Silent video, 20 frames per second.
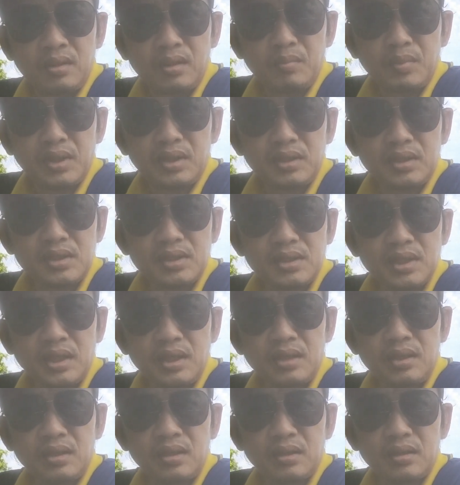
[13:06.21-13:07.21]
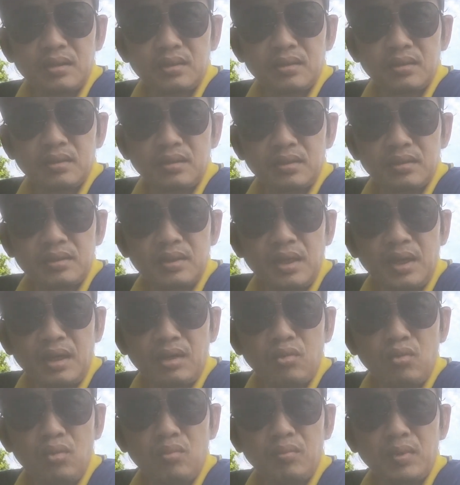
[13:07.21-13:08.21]
nhưng mình chia sẻ là
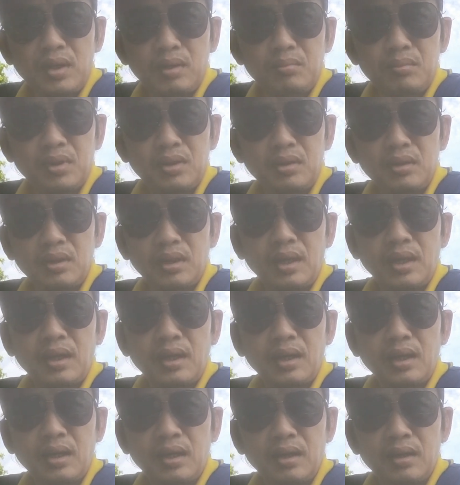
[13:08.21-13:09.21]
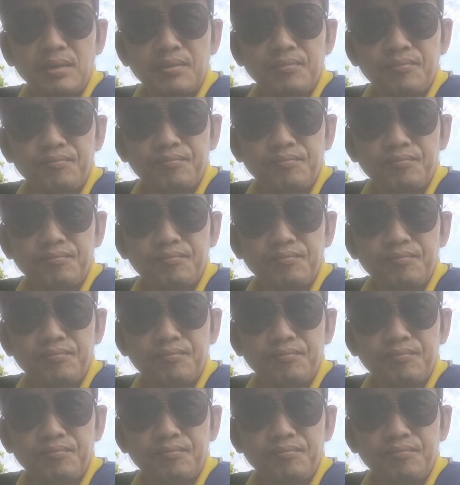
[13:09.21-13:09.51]
cha của ông anh mình là